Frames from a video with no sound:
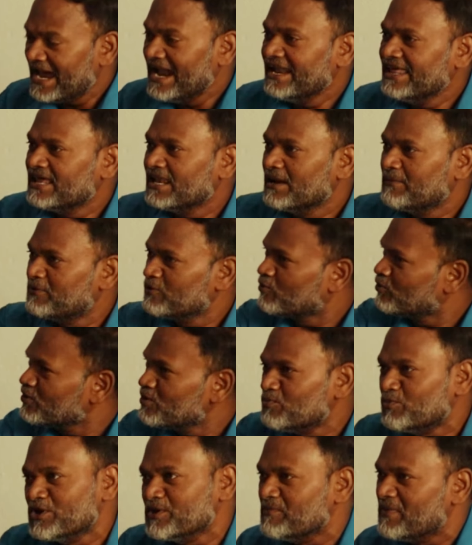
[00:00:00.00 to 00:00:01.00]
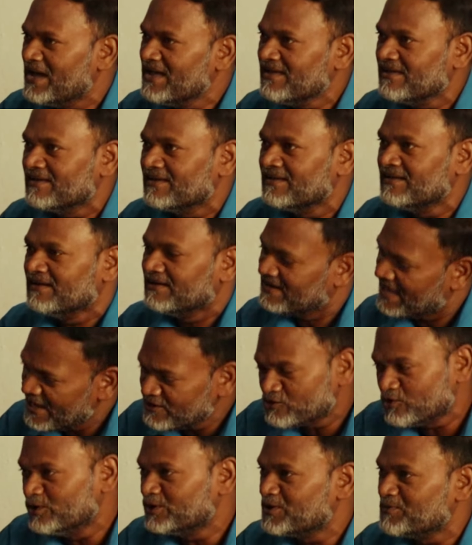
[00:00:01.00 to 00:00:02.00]
மெக்கானிக்கல் அப்படி கொடுக்க முடியுமா
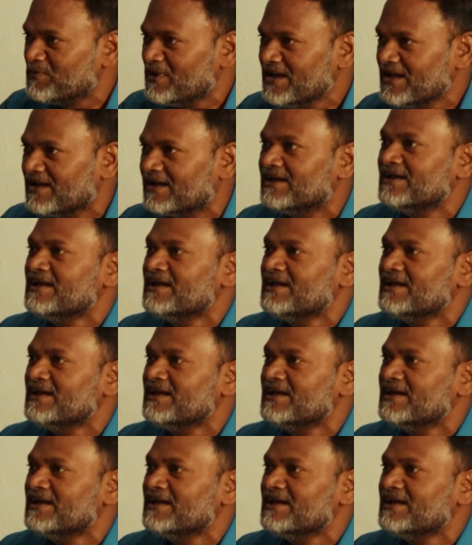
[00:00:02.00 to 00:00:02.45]
நான் சொல்லட்டுமா